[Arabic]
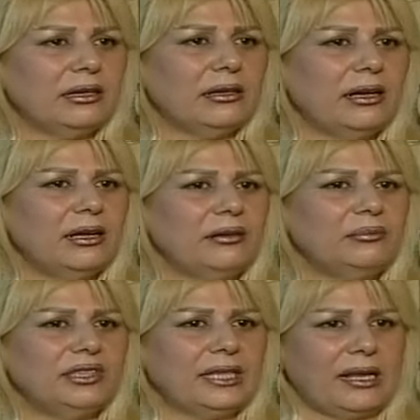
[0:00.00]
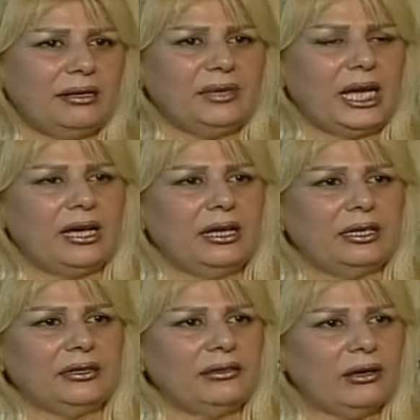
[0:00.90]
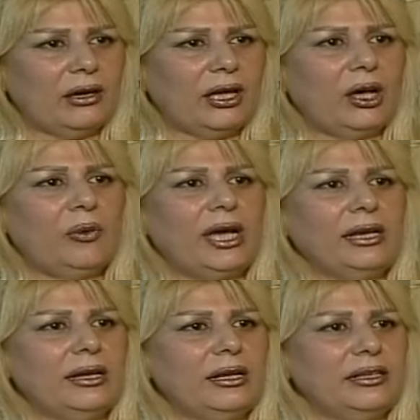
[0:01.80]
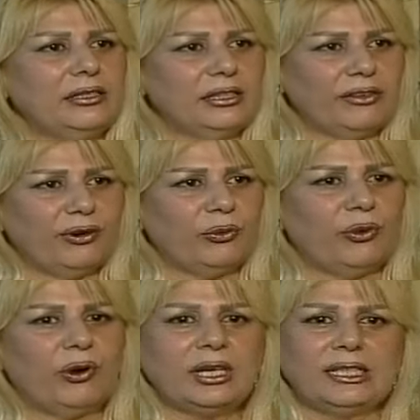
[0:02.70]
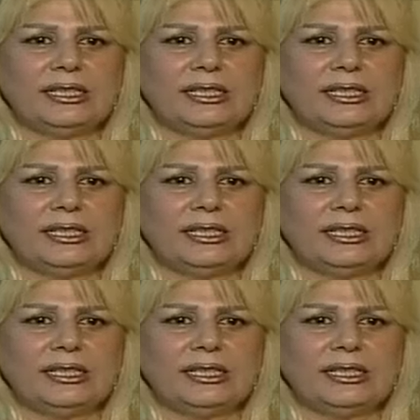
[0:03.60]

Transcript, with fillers: صغرها متعلمة على الدقة وعلى التفوق